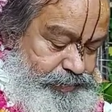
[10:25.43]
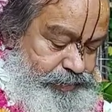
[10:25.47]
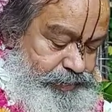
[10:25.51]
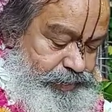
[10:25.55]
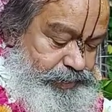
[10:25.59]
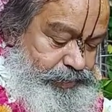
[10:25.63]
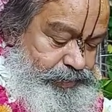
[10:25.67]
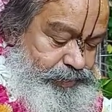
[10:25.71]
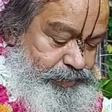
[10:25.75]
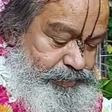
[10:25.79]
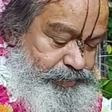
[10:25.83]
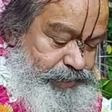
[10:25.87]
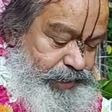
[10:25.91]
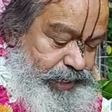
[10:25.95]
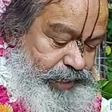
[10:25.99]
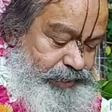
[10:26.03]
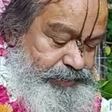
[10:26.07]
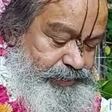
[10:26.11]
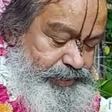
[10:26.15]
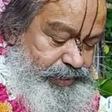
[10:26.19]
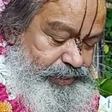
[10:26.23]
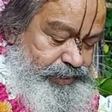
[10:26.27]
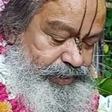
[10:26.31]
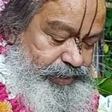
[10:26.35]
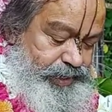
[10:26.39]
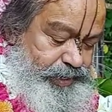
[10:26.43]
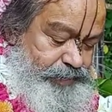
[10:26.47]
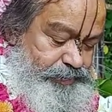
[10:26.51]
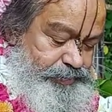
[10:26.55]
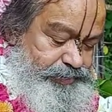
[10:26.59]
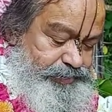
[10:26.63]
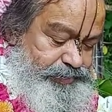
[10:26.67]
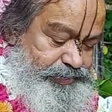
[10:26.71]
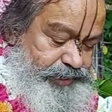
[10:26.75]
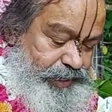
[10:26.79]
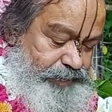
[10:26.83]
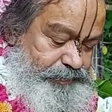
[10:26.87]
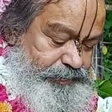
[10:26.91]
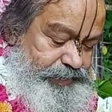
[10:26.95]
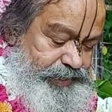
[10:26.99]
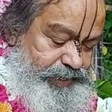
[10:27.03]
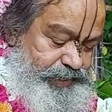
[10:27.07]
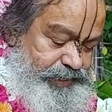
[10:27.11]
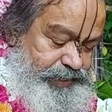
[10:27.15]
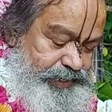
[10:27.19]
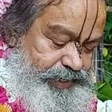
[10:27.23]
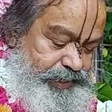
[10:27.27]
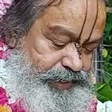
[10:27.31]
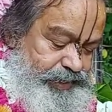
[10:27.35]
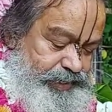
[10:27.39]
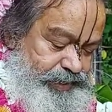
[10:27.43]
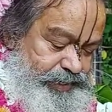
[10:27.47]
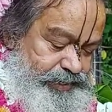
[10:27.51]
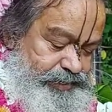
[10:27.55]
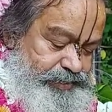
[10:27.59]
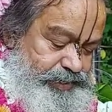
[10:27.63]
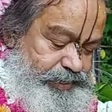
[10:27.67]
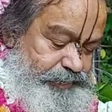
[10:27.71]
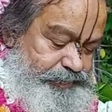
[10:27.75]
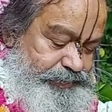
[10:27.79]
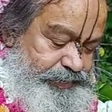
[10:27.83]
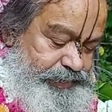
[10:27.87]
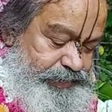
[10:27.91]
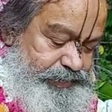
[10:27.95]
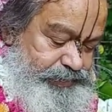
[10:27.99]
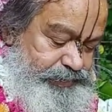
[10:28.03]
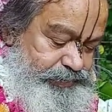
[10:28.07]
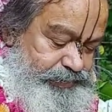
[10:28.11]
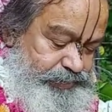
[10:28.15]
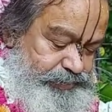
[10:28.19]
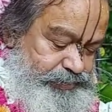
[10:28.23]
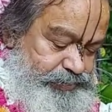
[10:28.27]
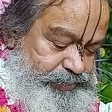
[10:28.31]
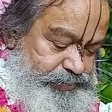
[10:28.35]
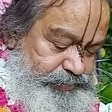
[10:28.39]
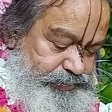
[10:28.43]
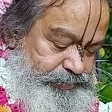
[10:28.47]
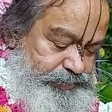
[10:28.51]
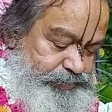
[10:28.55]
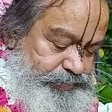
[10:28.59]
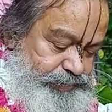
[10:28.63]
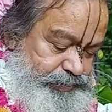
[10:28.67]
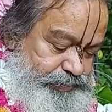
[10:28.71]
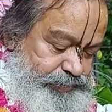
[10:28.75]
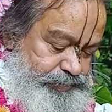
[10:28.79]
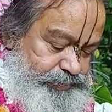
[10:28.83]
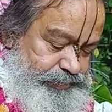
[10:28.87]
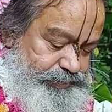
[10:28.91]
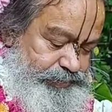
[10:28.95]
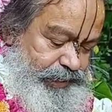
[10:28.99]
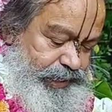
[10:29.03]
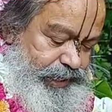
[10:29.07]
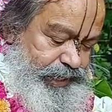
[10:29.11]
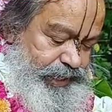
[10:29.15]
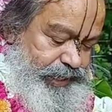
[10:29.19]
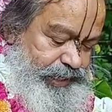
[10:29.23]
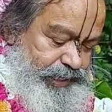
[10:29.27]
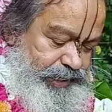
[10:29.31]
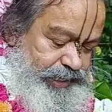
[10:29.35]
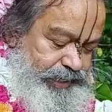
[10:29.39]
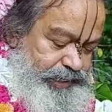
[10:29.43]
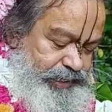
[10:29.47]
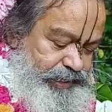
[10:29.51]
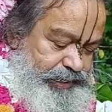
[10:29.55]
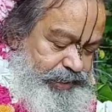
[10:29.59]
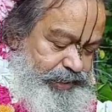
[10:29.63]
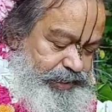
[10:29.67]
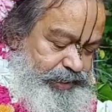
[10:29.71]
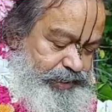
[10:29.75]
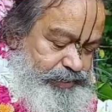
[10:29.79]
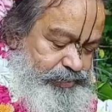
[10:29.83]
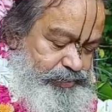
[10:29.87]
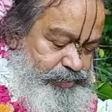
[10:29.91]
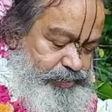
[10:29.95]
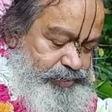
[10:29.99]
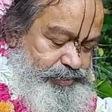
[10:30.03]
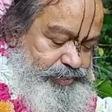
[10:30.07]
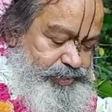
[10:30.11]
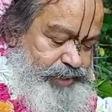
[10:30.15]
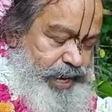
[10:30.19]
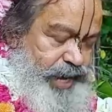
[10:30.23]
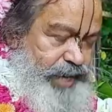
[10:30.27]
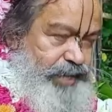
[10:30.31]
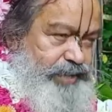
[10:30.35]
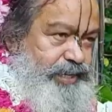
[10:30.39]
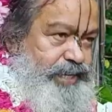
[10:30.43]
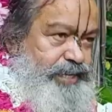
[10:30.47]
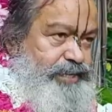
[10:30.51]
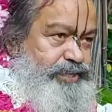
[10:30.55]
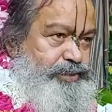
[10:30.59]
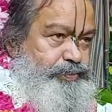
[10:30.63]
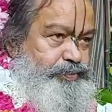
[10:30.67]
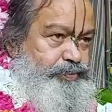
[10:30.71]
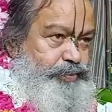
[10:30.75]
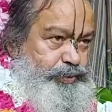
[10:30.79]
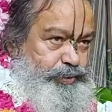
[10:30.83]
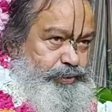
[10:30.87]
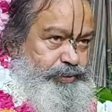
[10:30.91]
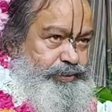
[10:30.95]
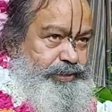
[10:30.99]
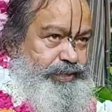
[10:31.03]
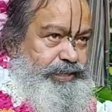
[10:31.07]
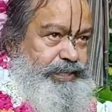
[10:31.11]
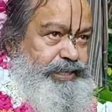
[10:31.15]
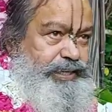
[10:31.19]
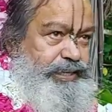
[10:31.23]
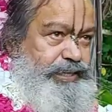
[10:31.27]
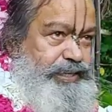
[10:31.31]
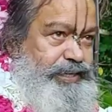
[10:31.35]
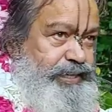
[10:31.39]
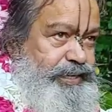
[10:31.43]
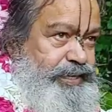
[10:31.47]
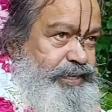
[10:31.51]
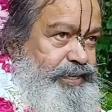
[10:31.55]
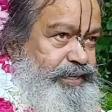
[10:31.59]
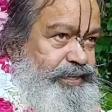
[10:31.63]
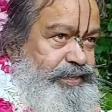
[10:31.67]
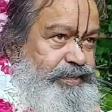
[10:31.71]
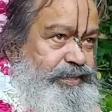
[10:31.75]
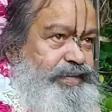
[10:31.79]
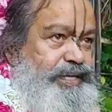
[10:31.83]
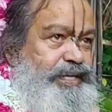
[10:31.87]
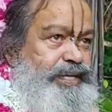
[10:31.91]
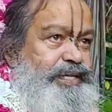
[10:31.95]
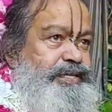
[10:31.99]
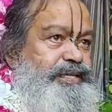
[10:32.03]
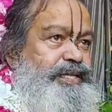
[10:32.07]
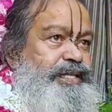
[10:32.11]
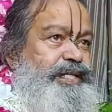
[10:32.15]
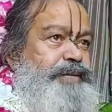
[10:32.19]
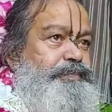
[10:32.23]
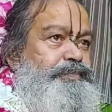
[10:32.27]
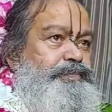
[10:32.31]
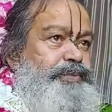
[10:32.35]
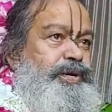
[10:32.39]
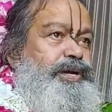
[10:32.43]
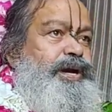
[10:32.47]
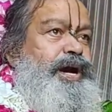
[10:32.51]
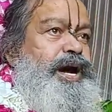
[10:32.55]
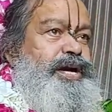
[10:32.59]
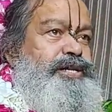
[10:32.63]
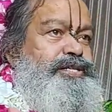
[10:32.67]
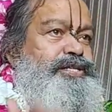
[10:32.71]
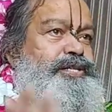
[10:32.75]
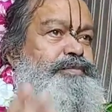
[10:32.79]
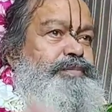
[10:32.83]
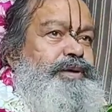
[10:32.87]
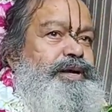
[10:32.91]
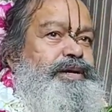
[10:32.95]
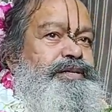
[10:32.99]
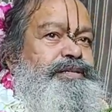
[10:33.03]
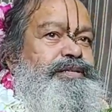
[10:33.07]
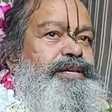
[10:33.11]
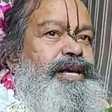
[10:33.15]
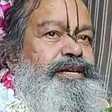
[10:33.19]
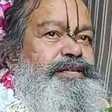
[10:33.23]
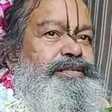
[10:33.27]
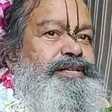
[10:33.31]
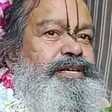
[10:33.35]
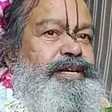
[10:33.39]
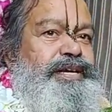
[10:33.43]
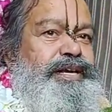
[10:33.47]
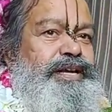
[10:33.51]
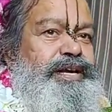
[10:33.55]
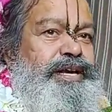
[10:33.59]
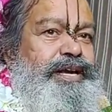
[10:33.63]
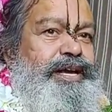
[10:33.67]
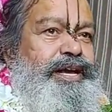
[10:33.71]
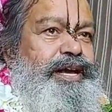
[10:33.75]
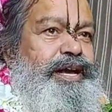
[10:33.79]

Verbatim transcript: देखो साधन अवस्था में जब चित्त शुद्ध होता है तो जाके स्फूर्ति धीरे धीरे प्रकाशमान जैसे